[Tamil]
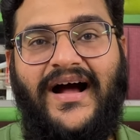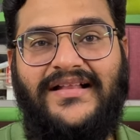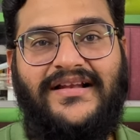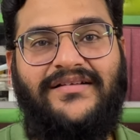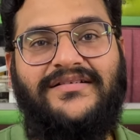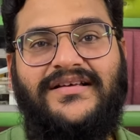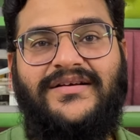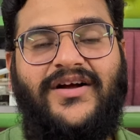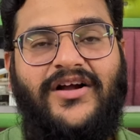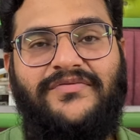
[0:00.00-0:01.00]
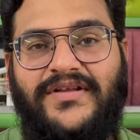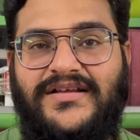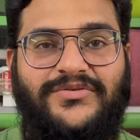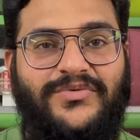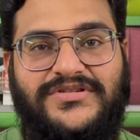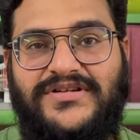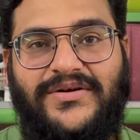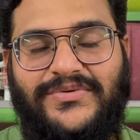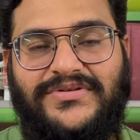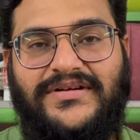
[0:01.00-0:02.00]
அந்தளவுக்கு கான்ஃபிகரேஷன்
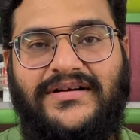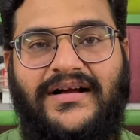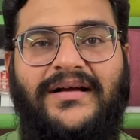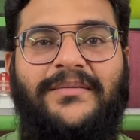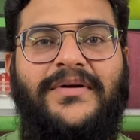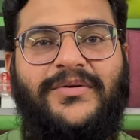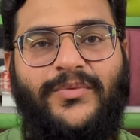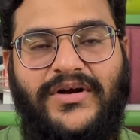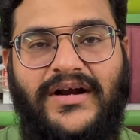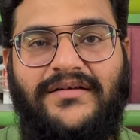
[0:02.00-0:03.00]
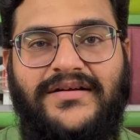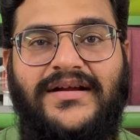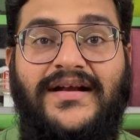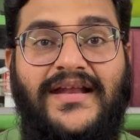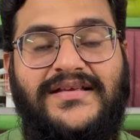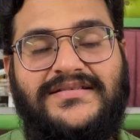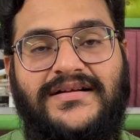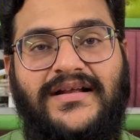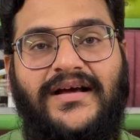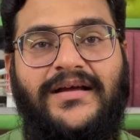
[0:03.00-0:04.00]
ஒஸ்ட்டாக கொடுத்துட்ருக்காங்க பட் ஓரளவுக்கு
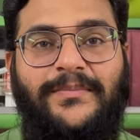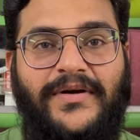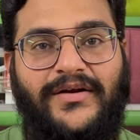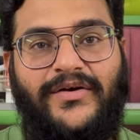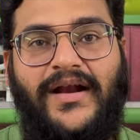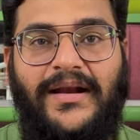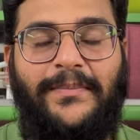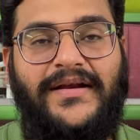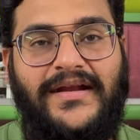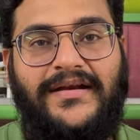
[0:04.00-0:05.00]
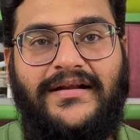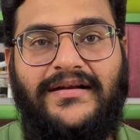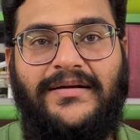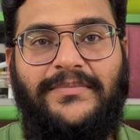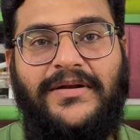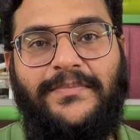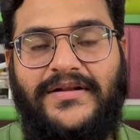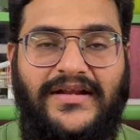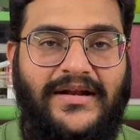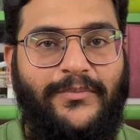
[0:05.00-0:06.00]
டீசெண்டாக இப்போ இன்னும் நல்லா பண்ணிகிட்டு இருக்கிறது அப்படின்னு
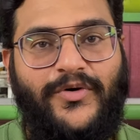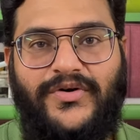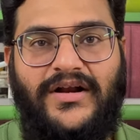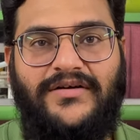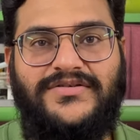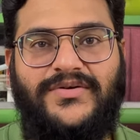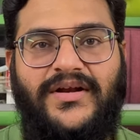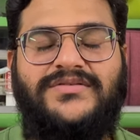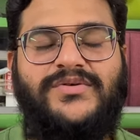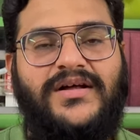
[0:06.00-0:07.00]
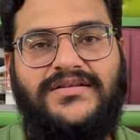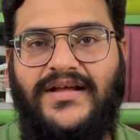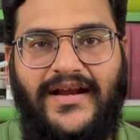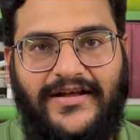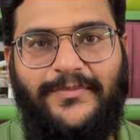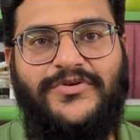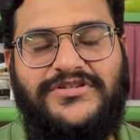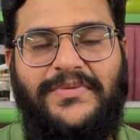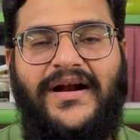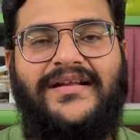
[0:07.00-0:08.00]
பார்த்தீங்கன்னா மோட்ரோலாவை சொல்லலாம் ஸோ அதுதான் எனக்கு
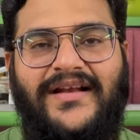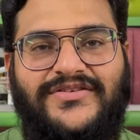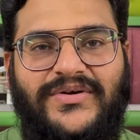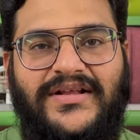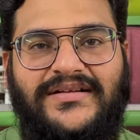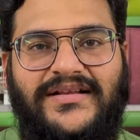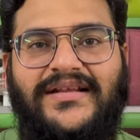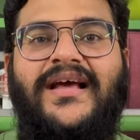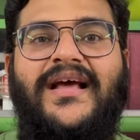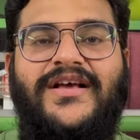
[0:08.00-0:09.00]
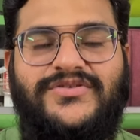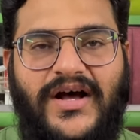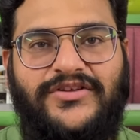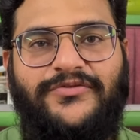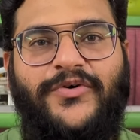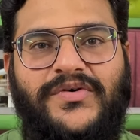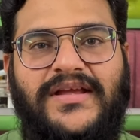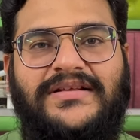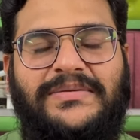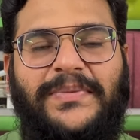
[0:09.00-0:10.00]
பிடிச்ச பிராண்டு நான் சொல்லியிருந்தது ஸோ அந்த
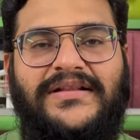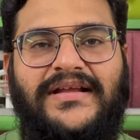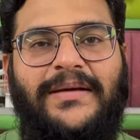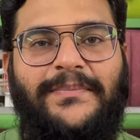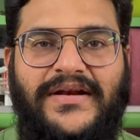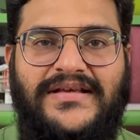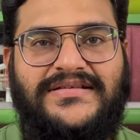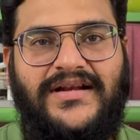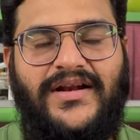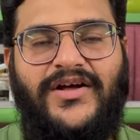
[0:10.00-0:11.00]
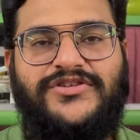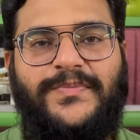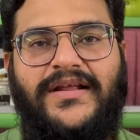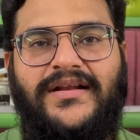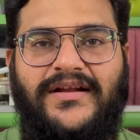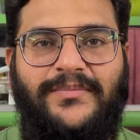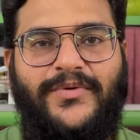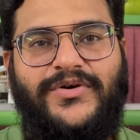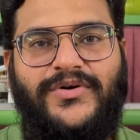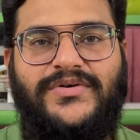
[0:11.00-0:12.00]
ஃபோன் எதுன்னு பார்த்தீங்கன்னா இப்போ ரீசெண்டாக லான்ச் பண்ணியிருக்கிற
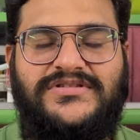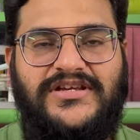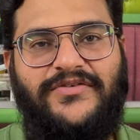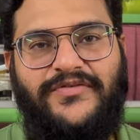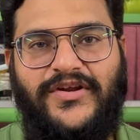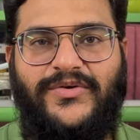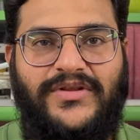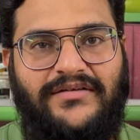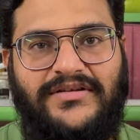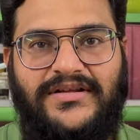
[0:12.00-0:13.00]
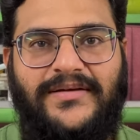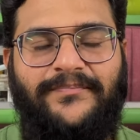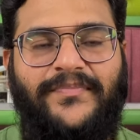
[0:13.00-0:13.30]
மோட்டோ ஜி ஃபிஃப்டி டூ தான் வந்து